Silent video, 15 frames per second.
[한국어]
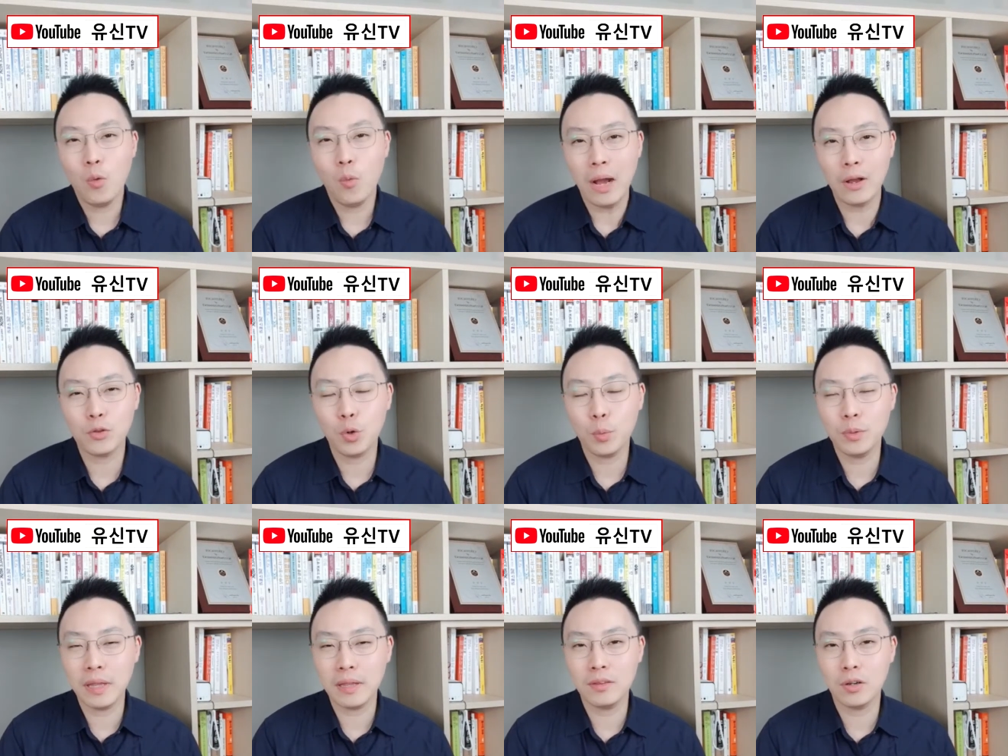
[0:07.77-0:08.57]

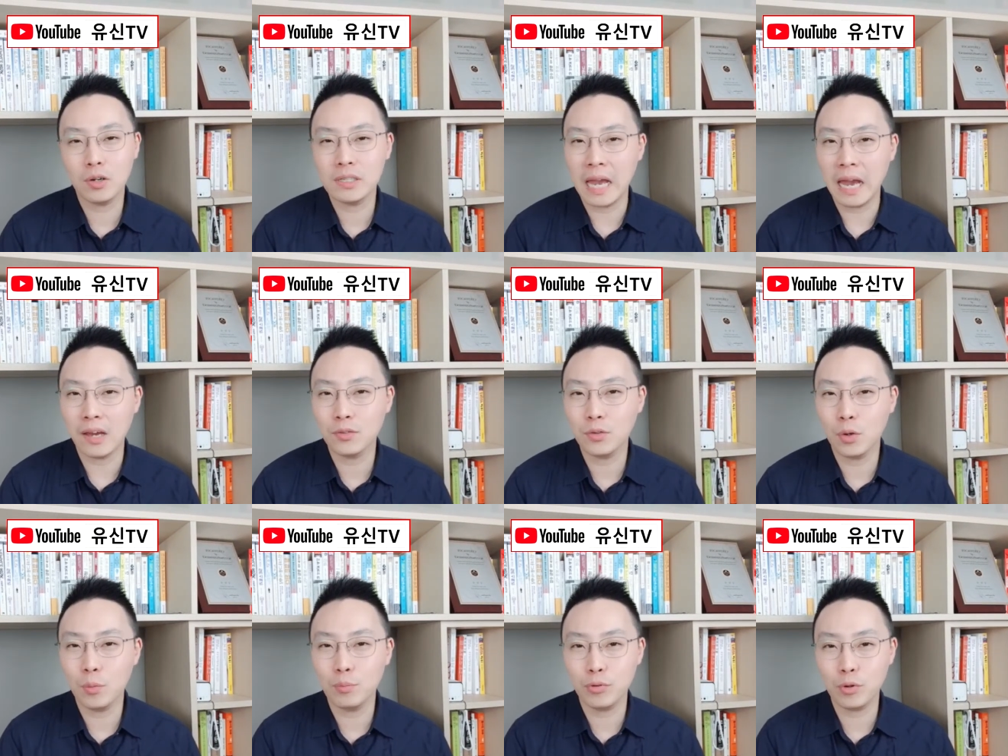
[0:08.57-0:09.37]
왕초보 네트워크
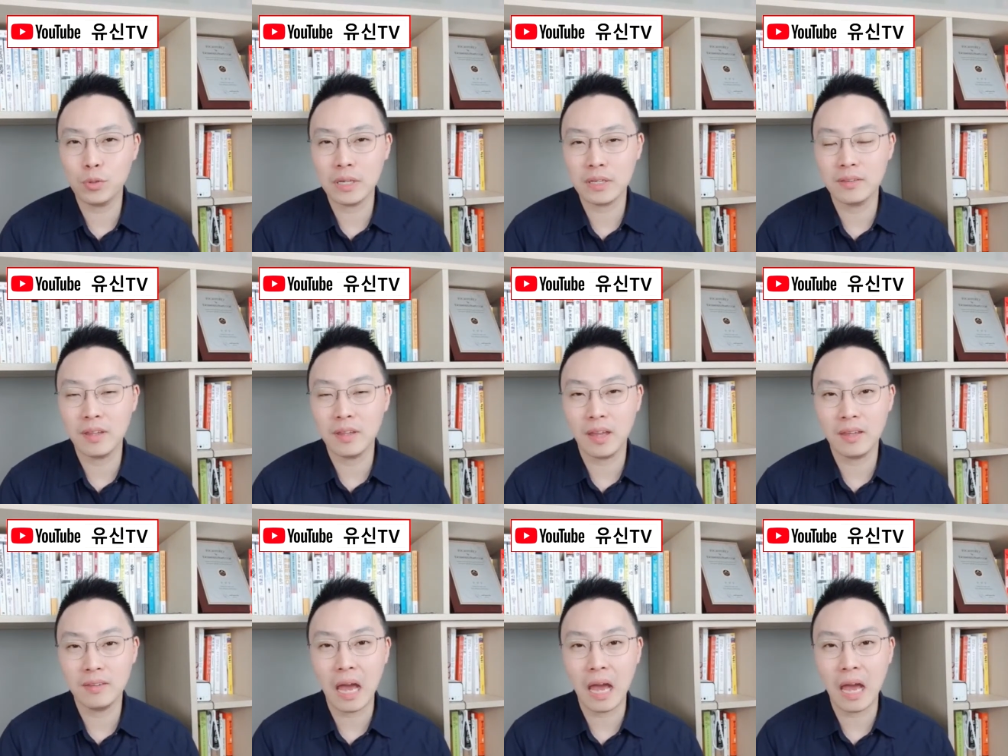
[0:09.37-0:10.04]
양성 프로젝트의